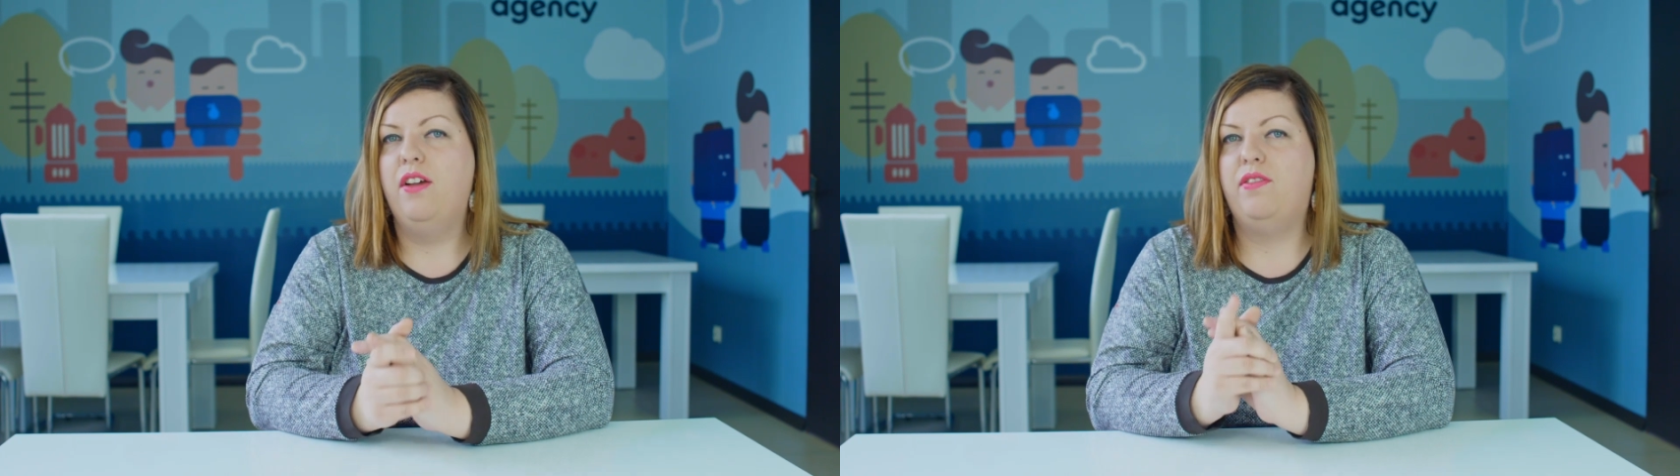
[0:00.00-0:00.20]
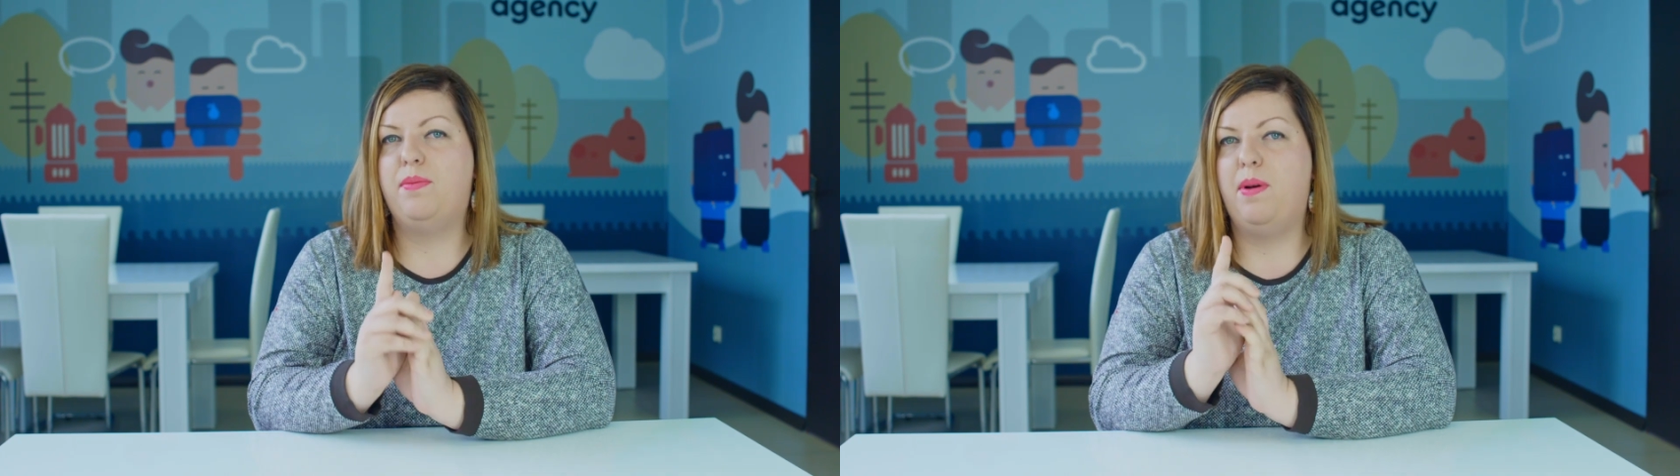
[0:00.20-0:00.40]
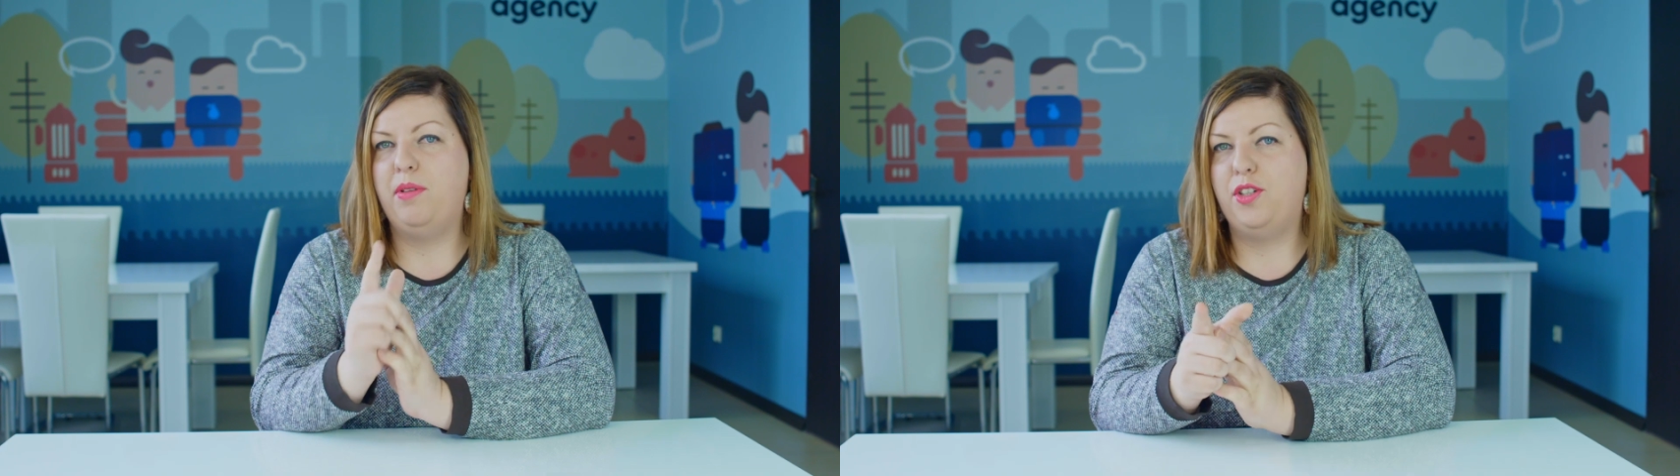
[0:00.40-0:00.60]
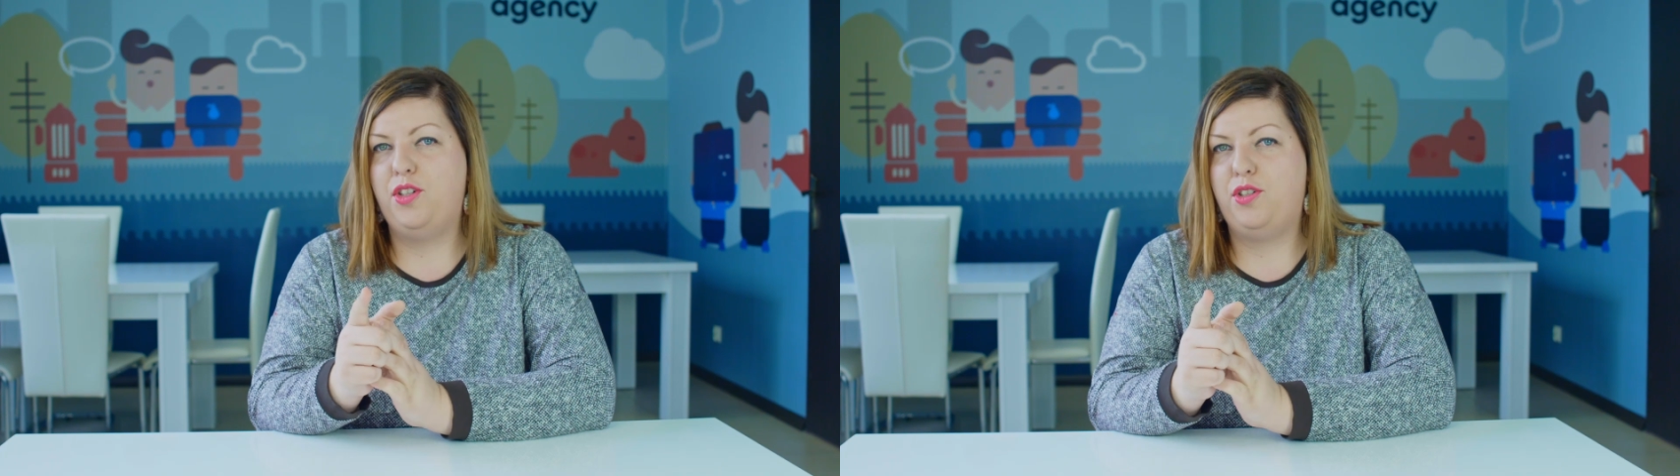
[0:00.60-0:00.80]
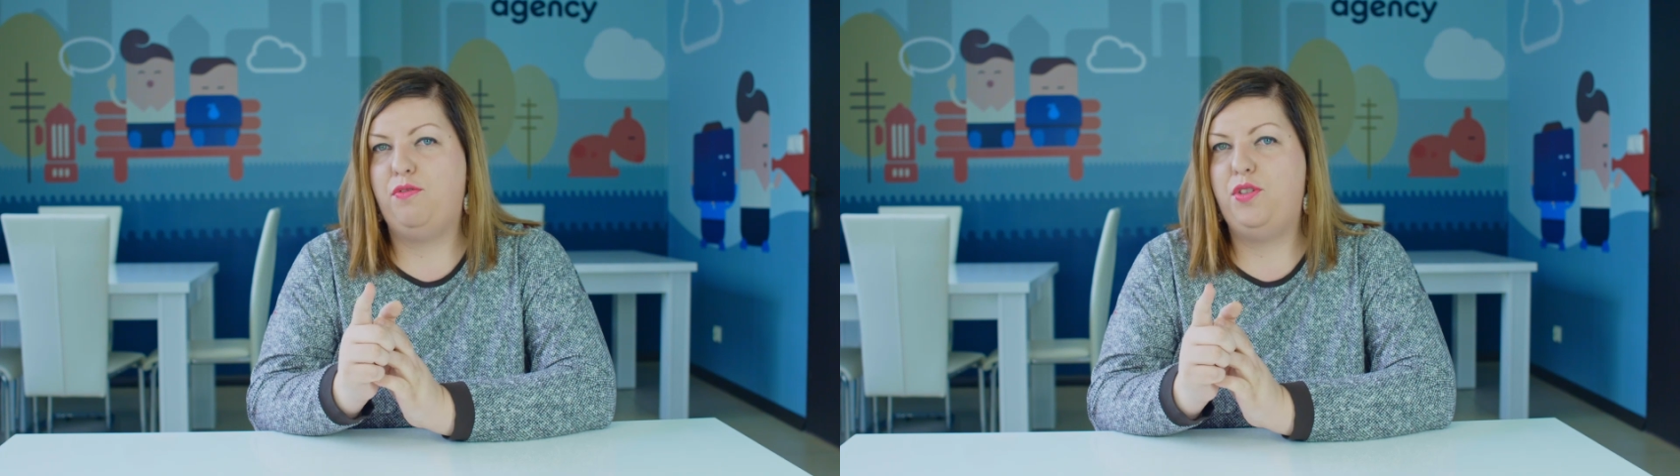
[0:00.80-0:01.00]
Więc mam
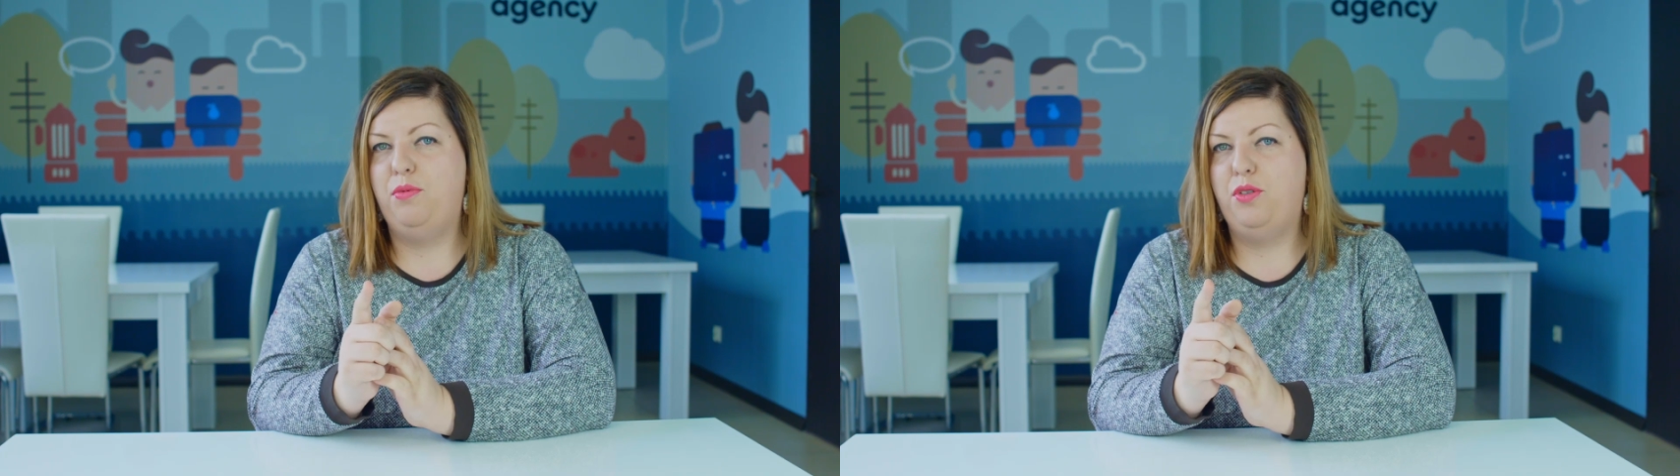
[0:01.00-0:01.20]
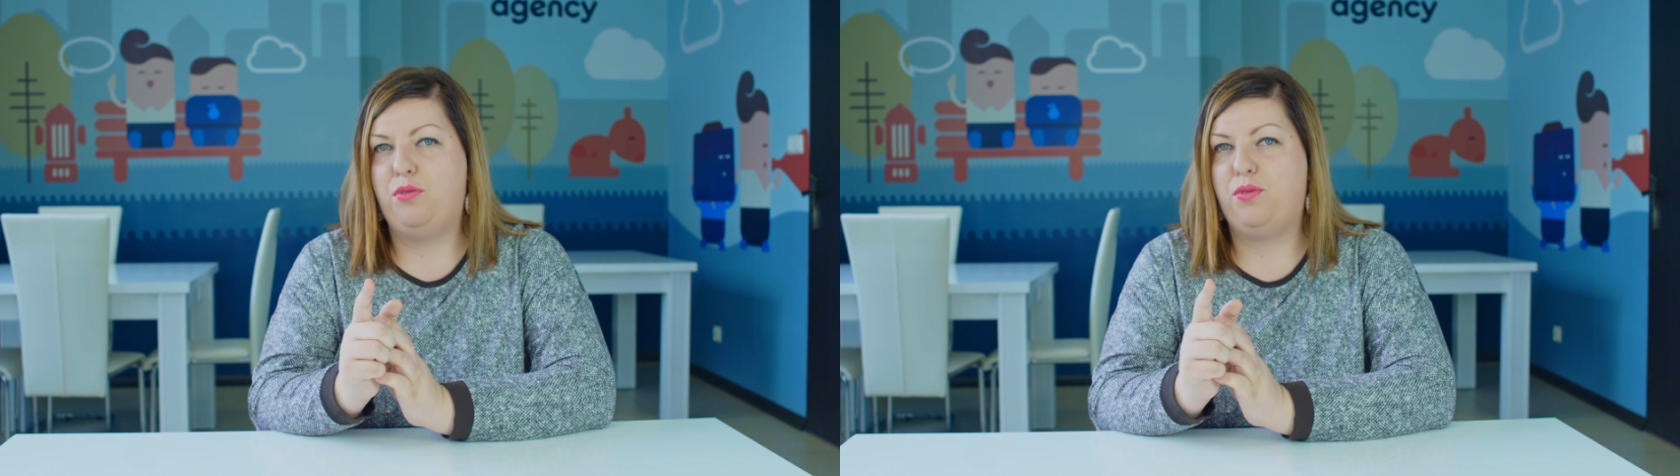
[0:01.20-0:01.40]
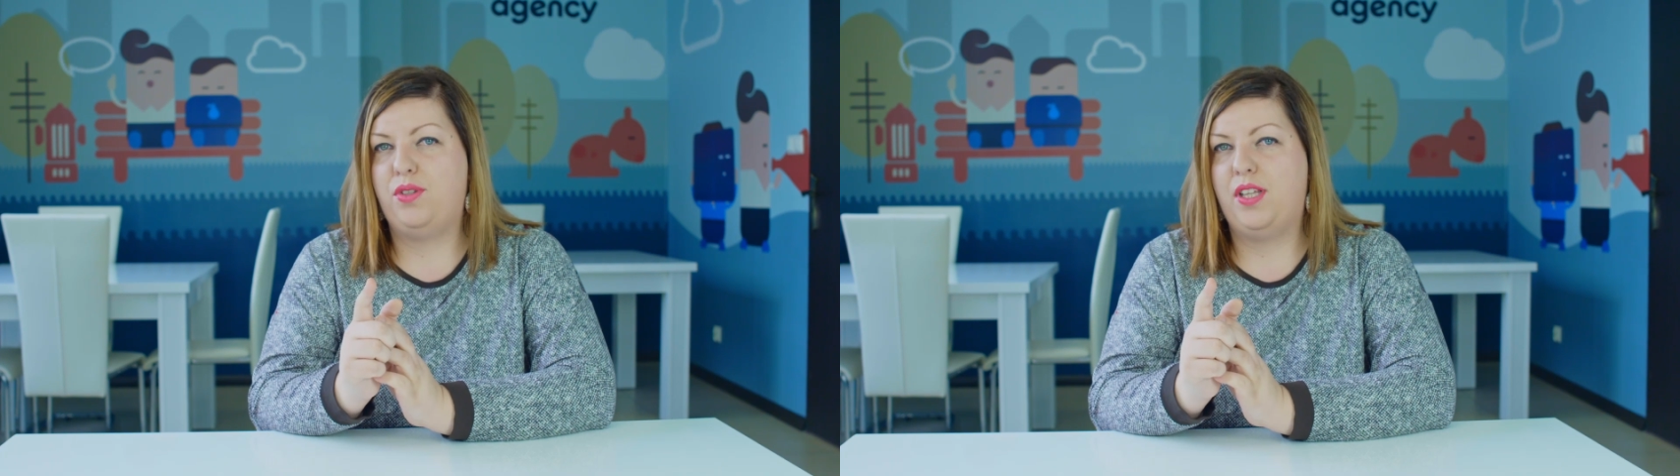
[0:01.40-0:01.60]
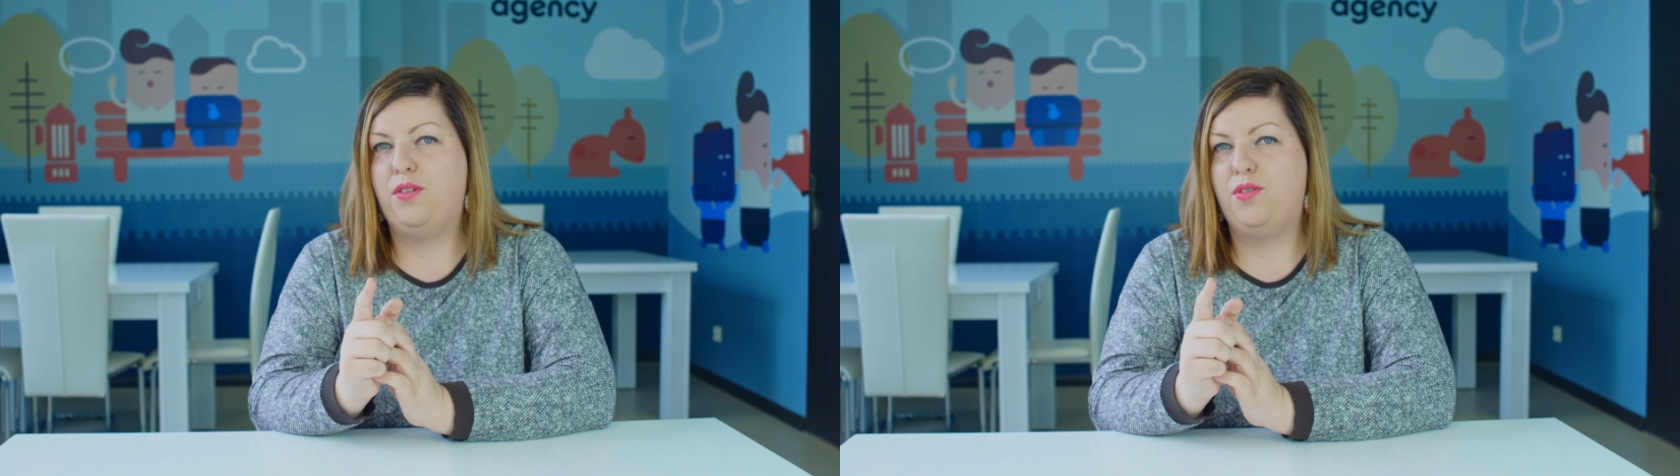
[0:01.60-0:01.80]
nadzieję, że widzimy się 6